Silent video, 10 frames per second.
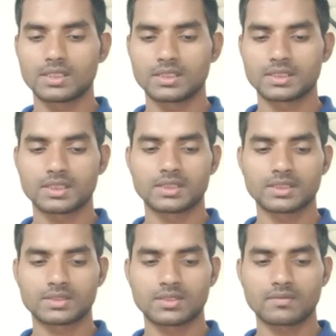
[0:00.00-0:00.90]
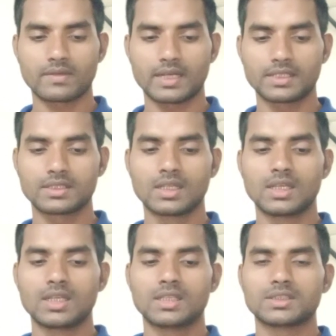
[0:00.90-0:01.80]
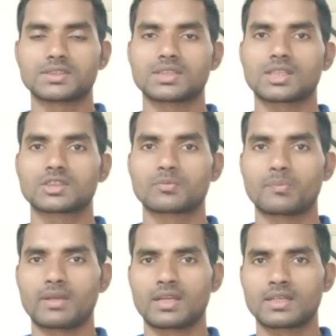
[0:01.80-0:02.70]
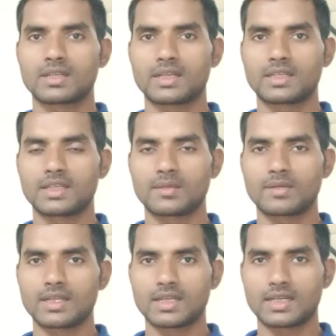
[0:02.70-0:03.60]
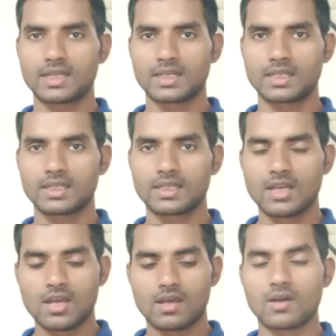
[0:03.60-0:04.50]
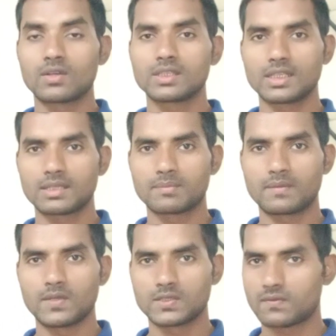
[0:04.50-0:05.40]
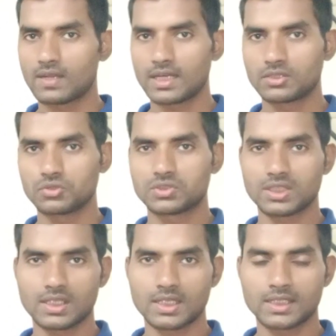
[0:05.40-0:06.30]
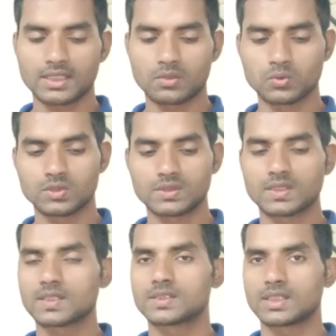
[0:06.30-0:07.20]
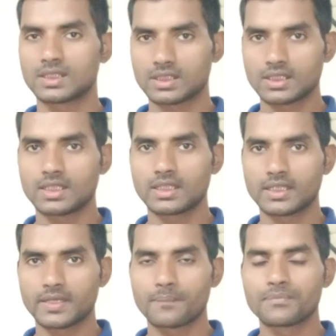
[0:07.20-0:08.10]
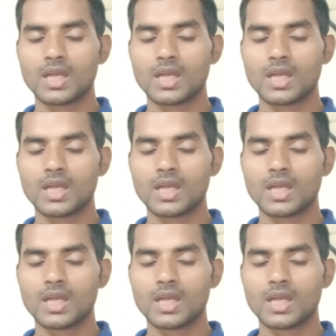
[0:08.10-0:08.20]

इंटरनेशनल फ्लाइट सस्पेंड रहने वाला है और एयर बबल्स फ्लाइट जो चल रहा था उसी तरह चलते रहेंगे